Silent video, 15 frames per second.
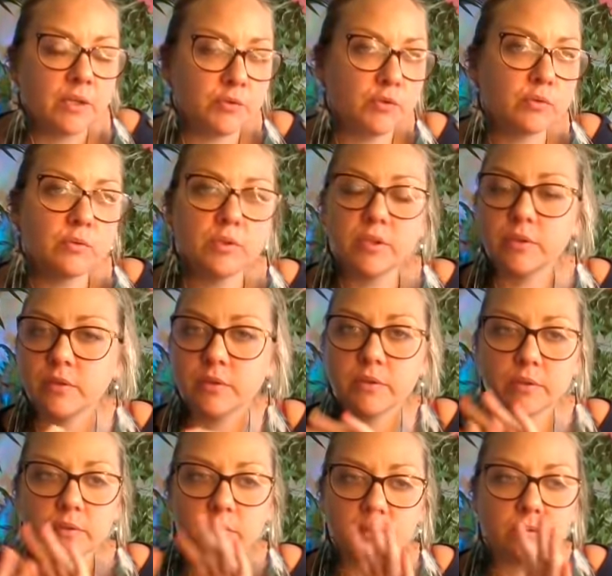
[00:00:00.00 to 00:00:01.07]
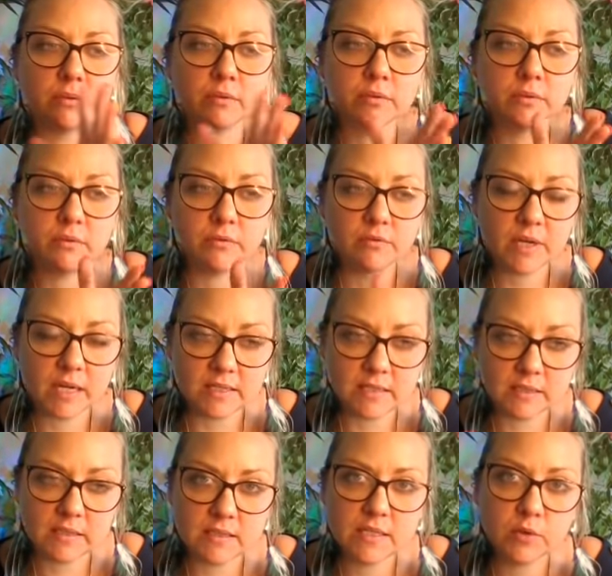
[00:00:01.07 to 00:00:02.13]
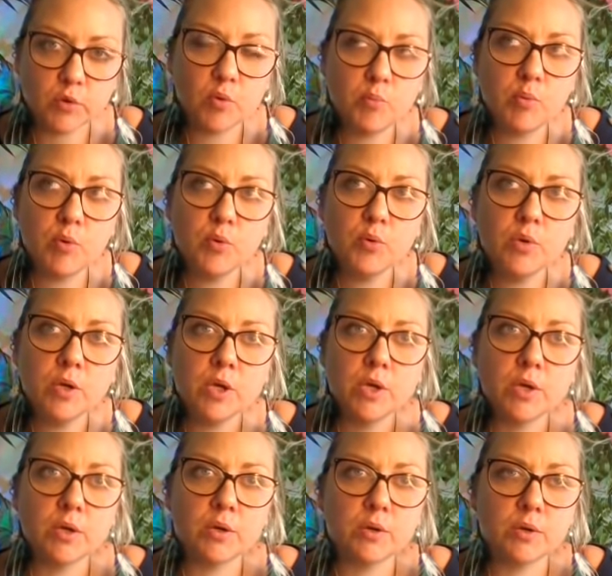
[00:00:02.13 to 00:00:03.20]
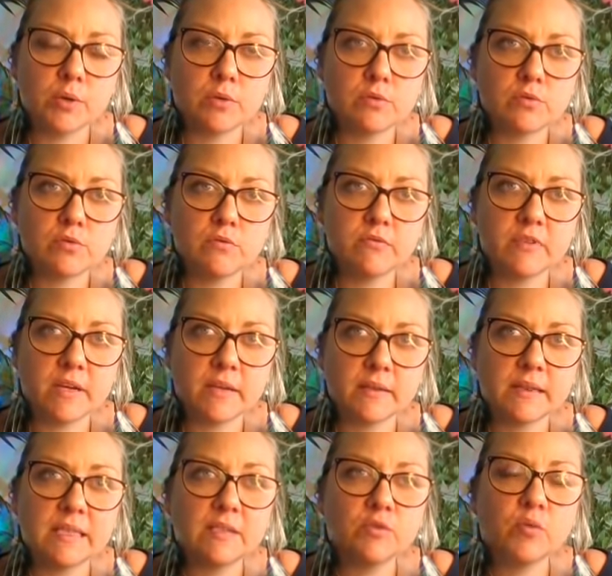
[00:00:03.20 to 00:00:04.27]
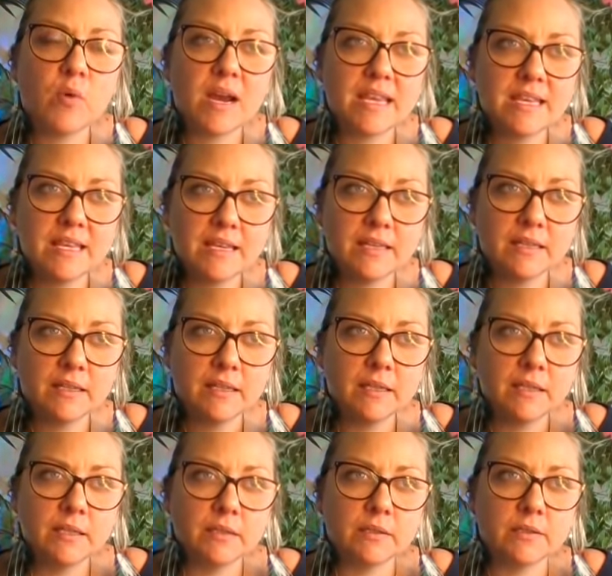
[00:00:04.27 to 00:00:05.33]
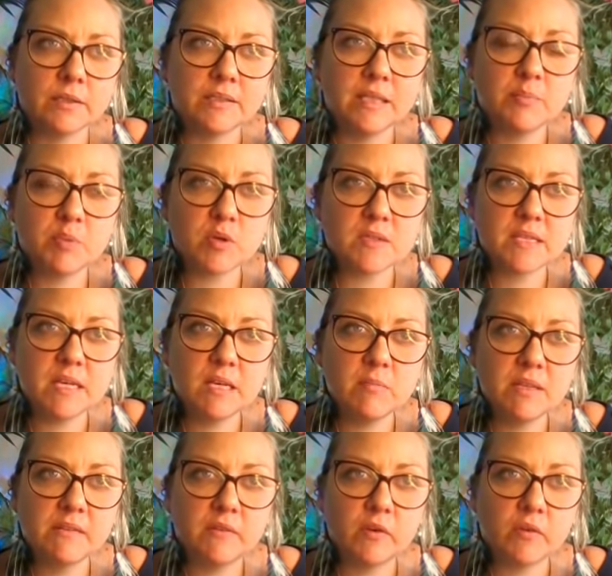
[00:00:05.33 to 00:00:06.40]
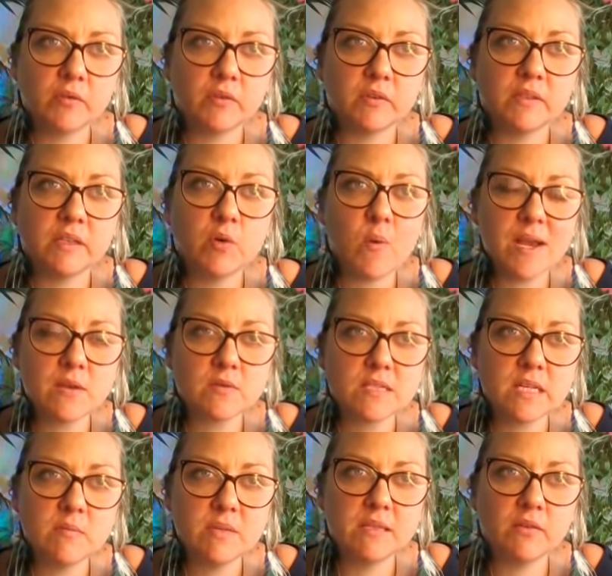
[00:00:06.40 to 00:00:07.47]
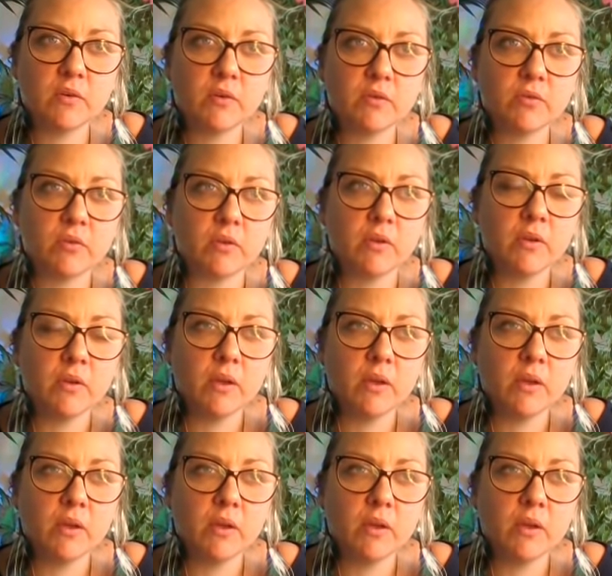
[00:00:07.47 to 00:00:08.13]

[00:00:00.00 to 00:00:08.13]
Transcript: Donc voilà, c'est-à-dire que plus tu vas nettoyer tes pensées limitantes, tes croyances limitantes,